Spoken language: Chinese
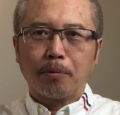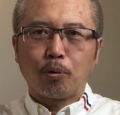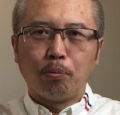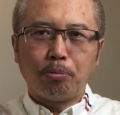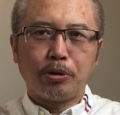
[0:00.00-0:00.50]

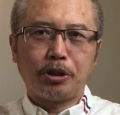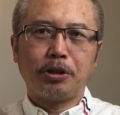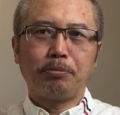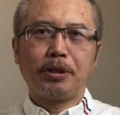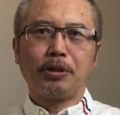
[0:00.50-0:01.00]
公布习
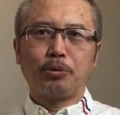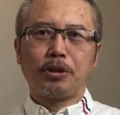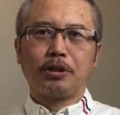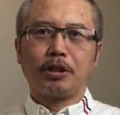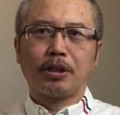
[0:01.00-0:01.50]
近平的
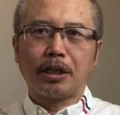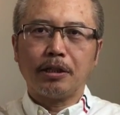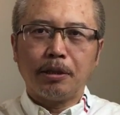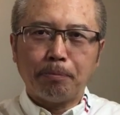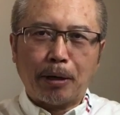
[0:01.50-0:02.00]
罪责，让
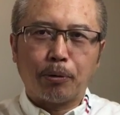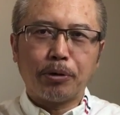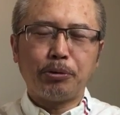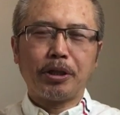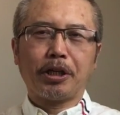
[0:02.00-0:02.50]
美国
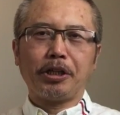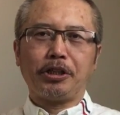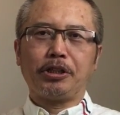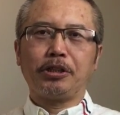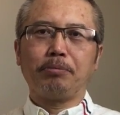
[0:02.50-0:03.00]
人去恨
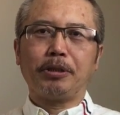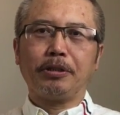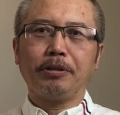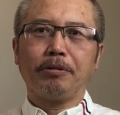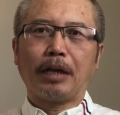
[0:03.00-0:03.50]
习近
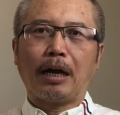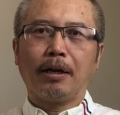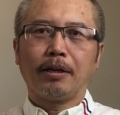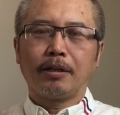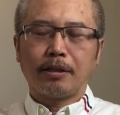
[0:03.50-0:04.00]
平啊，
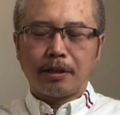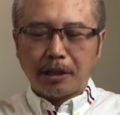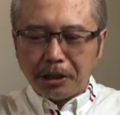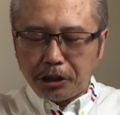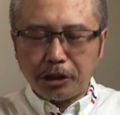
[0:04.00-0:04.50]

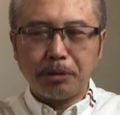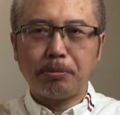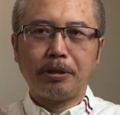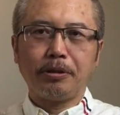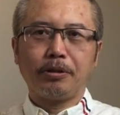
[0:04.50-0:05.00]
恨习近
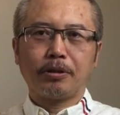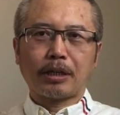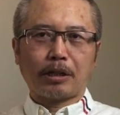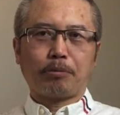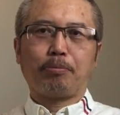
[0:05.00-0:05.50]
平，
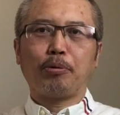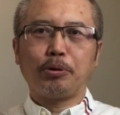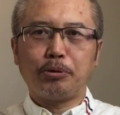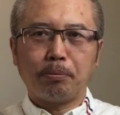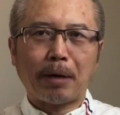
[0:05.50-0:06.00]
他就不
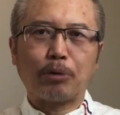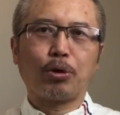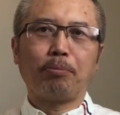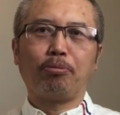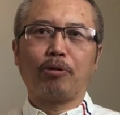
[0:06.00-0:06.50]
会去骂
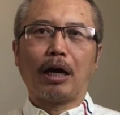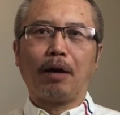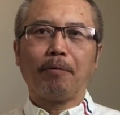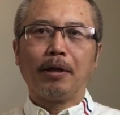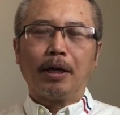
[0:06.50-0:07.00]
川普
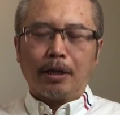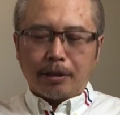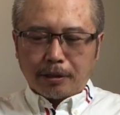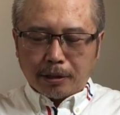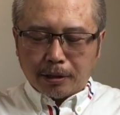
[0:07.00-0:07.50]
了。
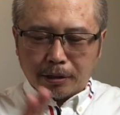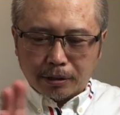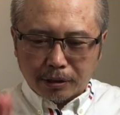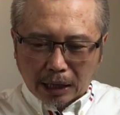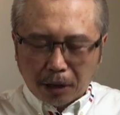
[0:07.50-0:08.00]

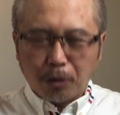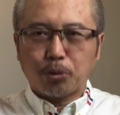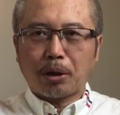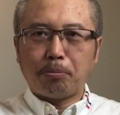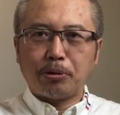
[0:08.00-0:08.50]
然后
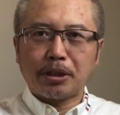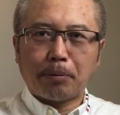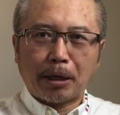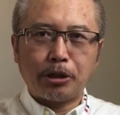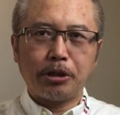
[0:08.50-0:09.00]
川普再
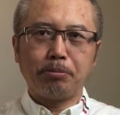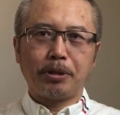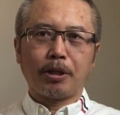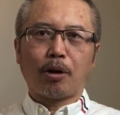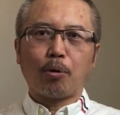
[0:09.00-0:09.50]
把习近
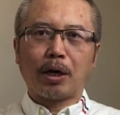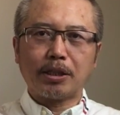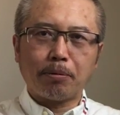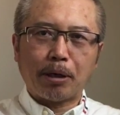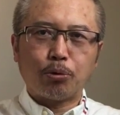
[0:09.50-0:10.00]
平搞垮，
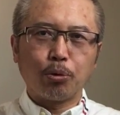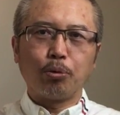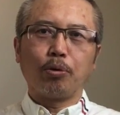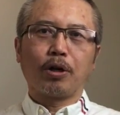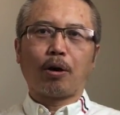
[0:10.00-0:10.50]
再把中共